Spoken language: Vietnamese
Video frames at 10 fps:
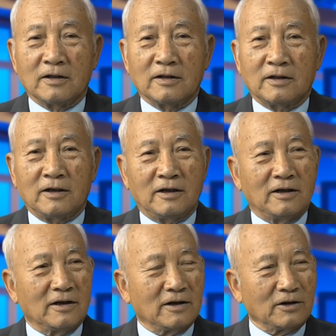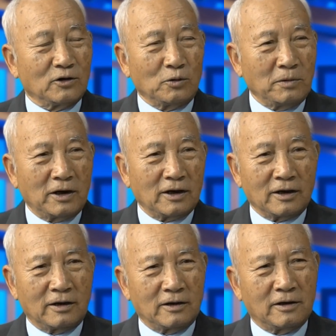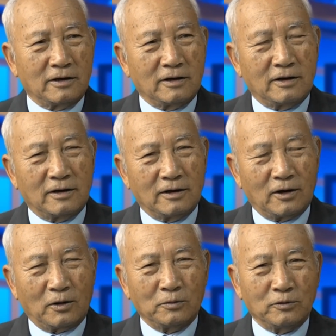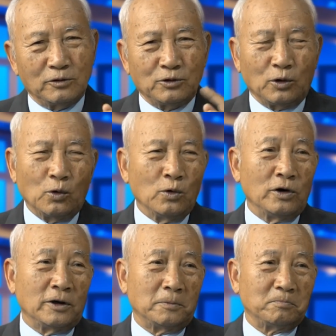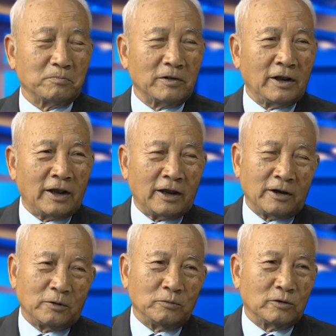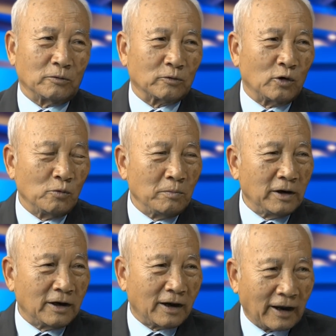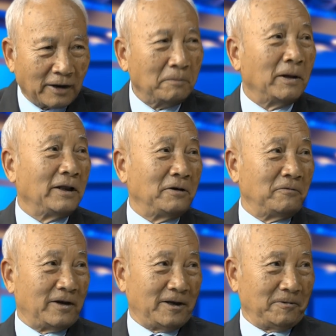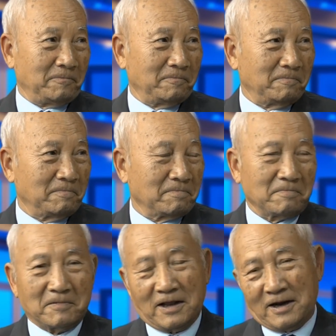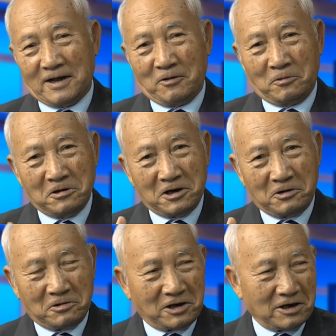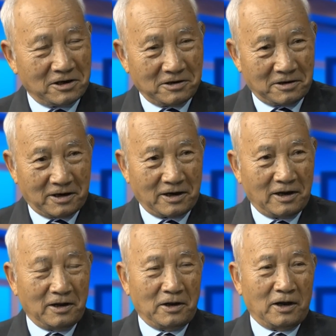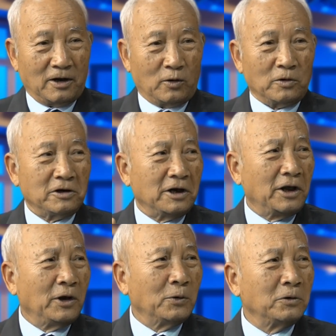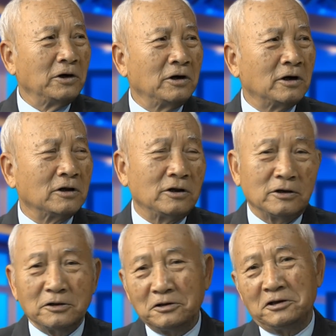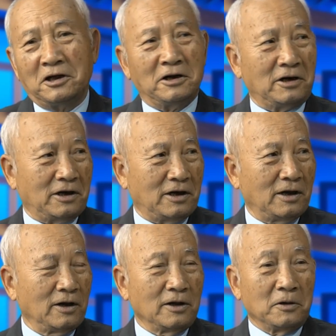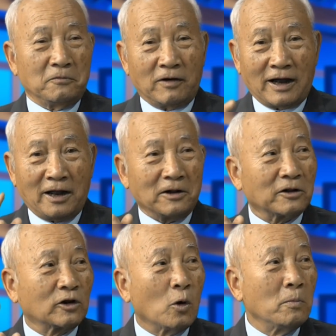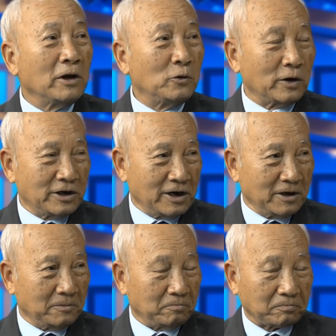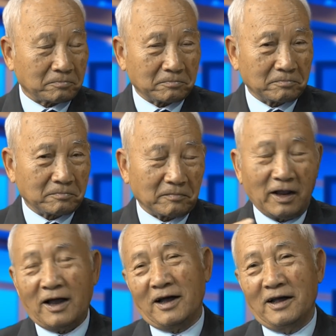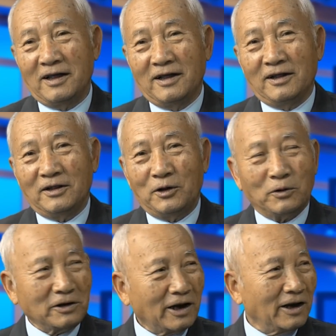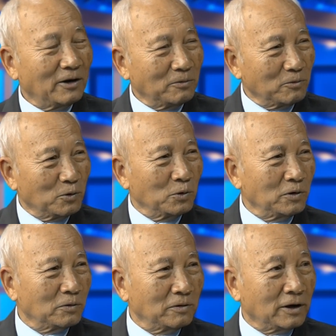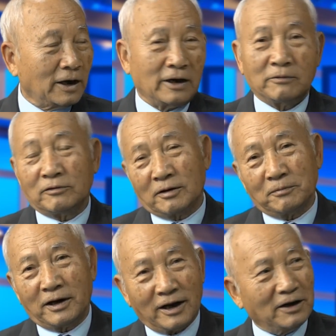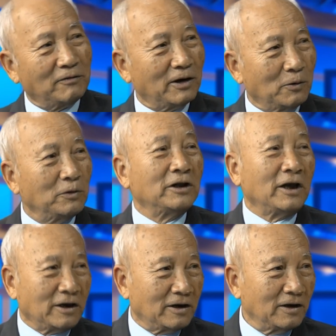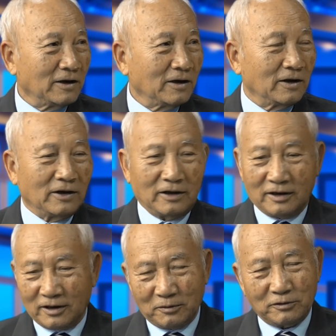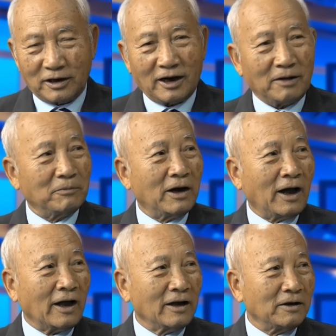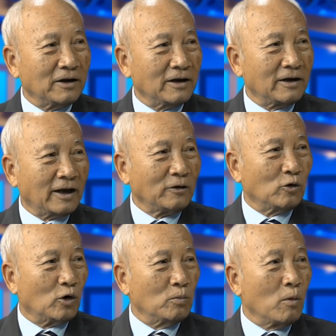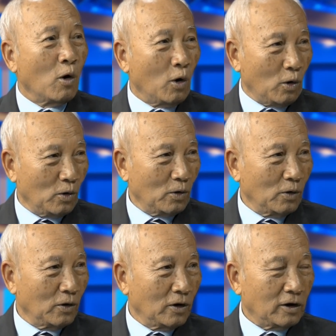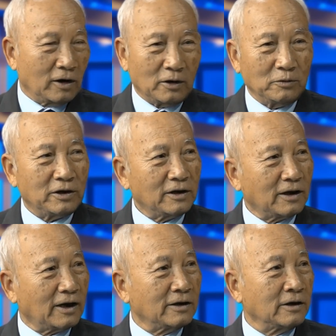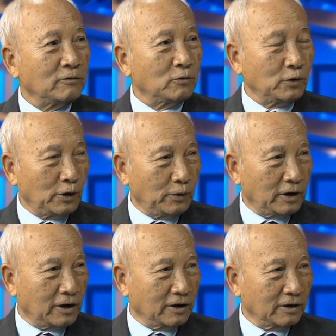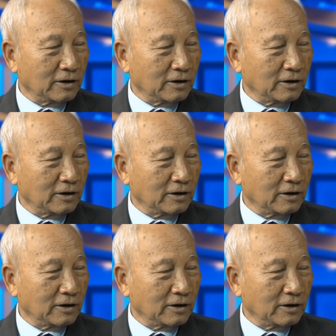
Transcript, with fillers: thì tôi biết là ông Un á, nghe ông tổng thống Mỹ khen mình như vậy ừ à, con người có danh dự này Ờ, con người yêu, yêu nước, thương, thương dân này à. và thông minh tuyệt trần dạ, thông minh tuyệt vời à. à. thì có thể là ông un ông ấy nghe ông trump khen như vậy ông ấy ừ. thích Ừ. Ờ, ông sẽ làm khác cách yeah. Dạ. của ông bố yeah. Dạ. là ông sẽ giải giới vũ khí nguyên tử